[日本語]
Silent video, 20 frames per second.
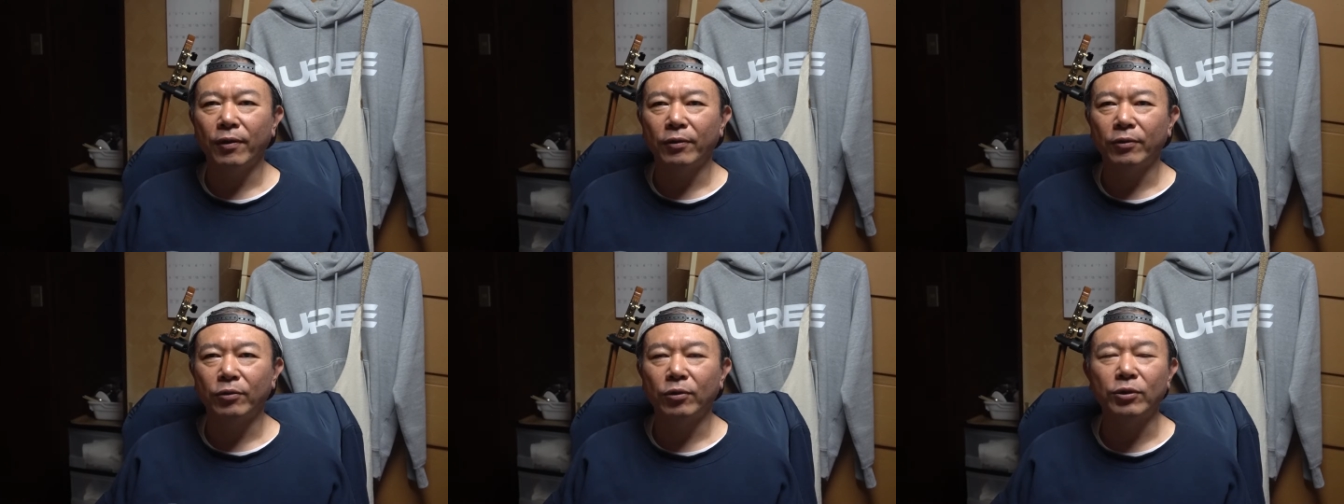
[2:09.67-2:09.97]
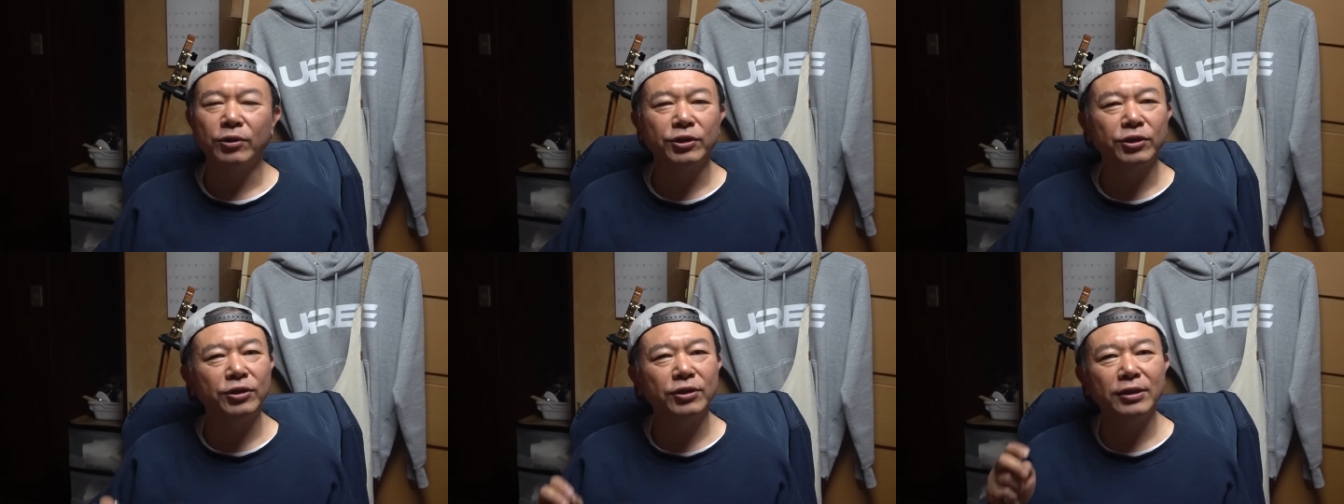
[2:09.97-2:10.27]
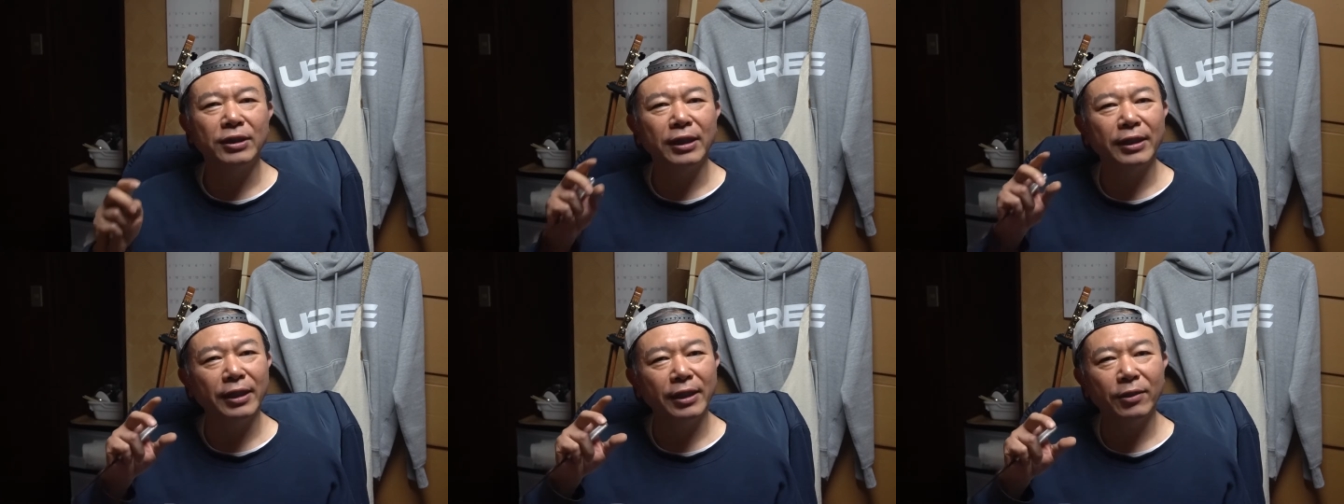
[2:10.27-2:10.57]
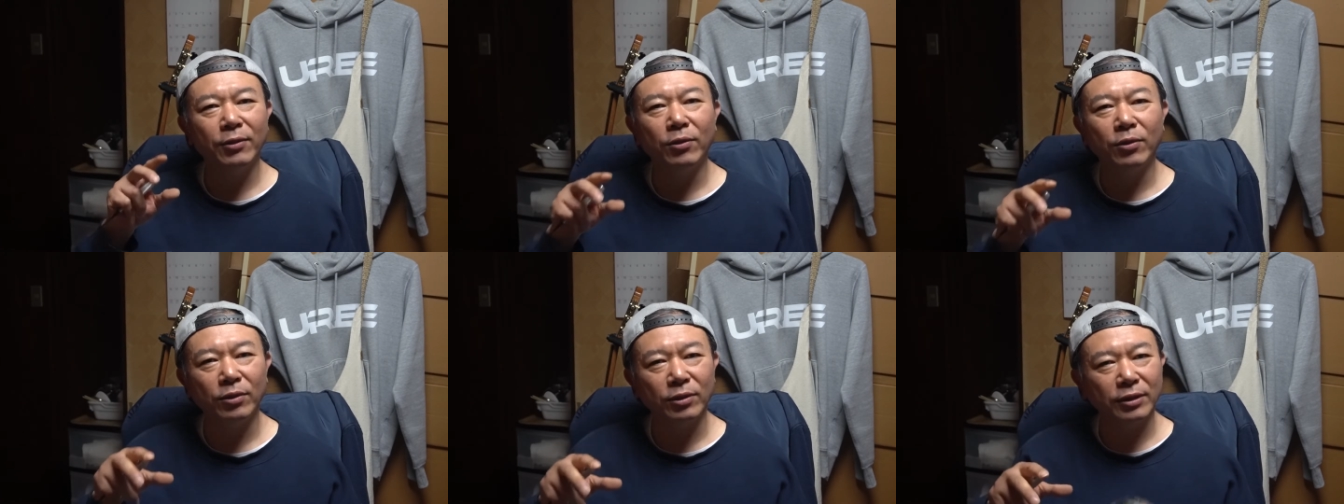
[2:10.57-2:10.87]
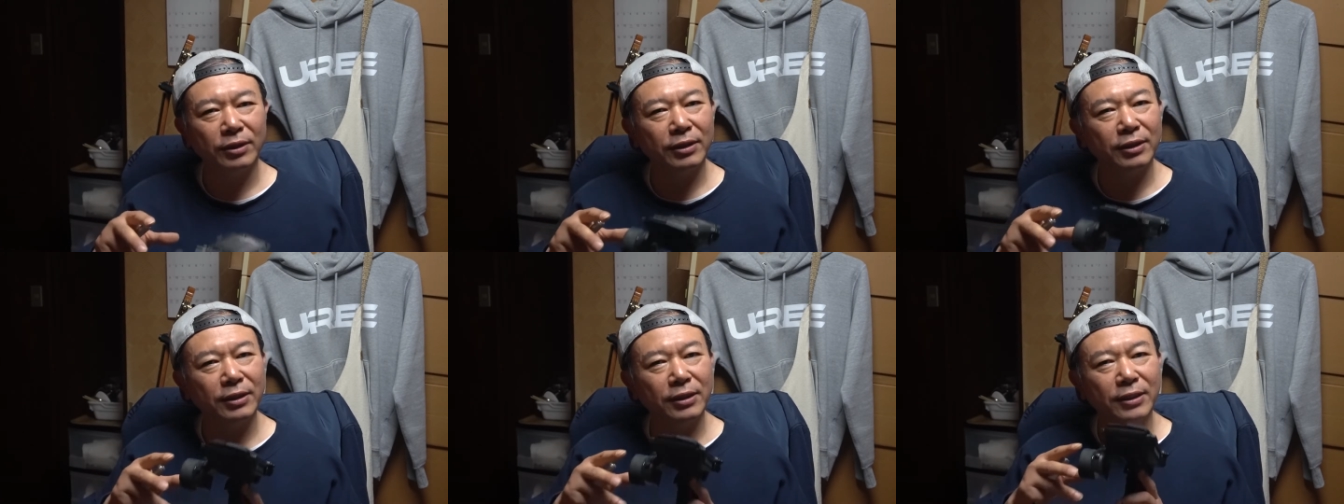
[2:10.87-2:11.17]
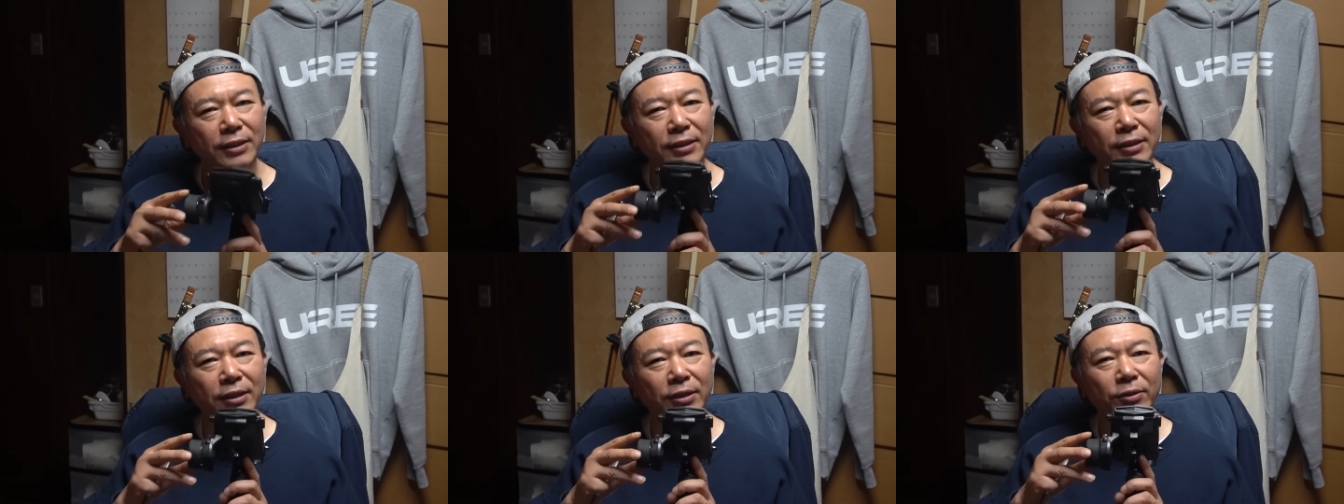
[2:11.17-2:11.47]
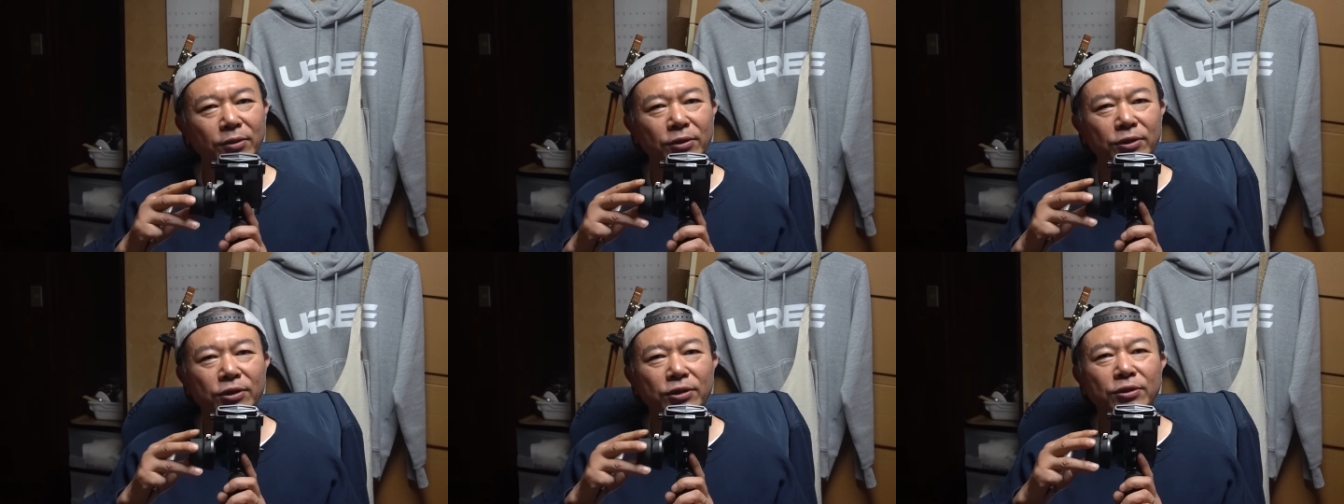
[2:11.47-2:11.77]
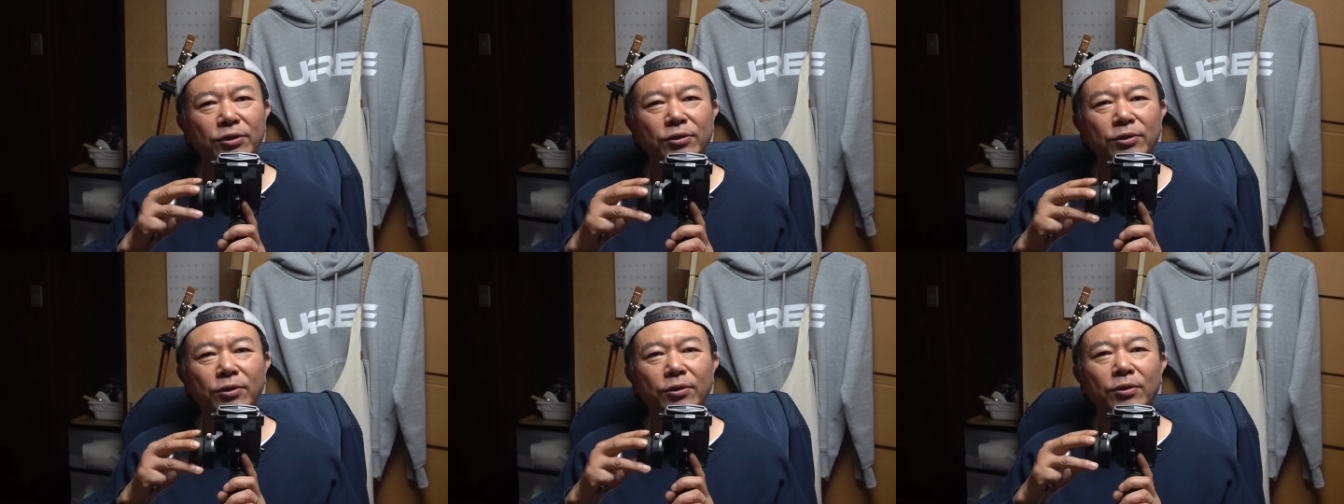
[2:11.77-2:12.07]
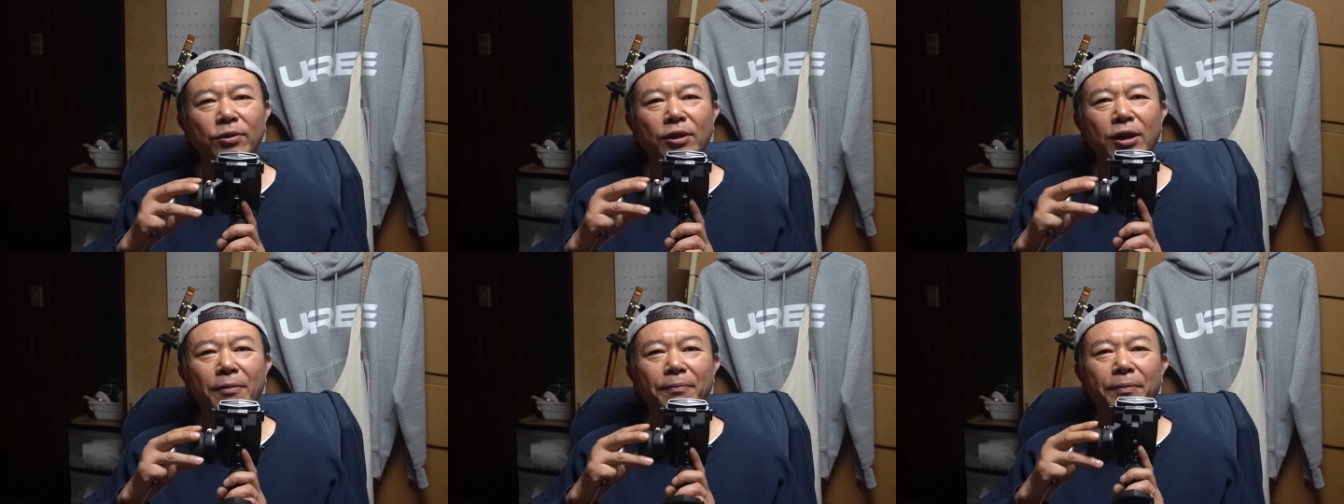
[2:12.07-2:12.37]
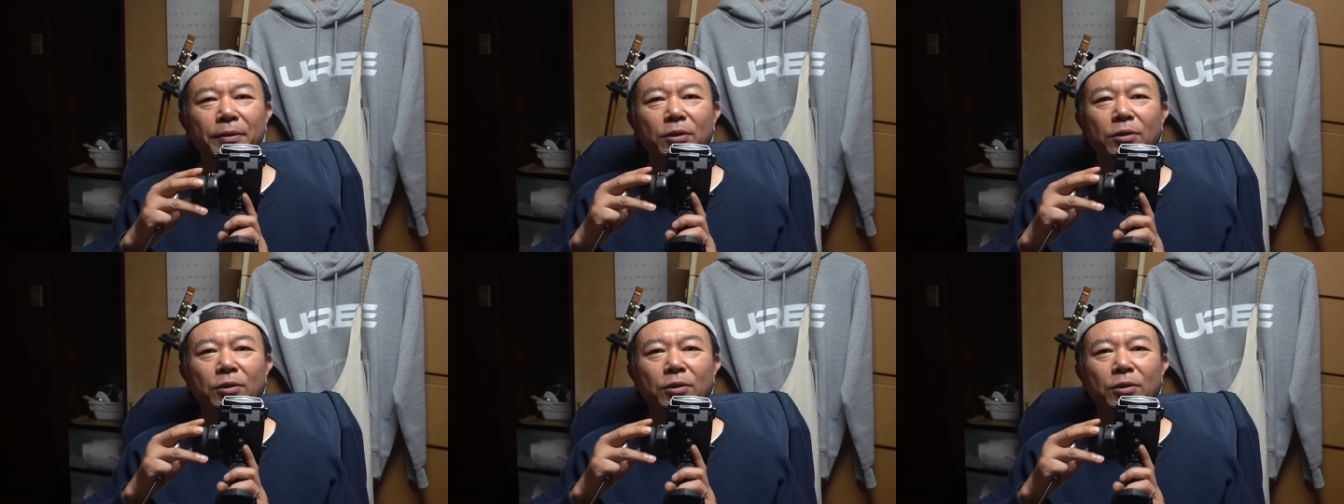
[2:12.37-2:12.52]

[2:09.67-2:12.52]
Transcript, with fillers: 途中がねこう切った途中のところはやっぱり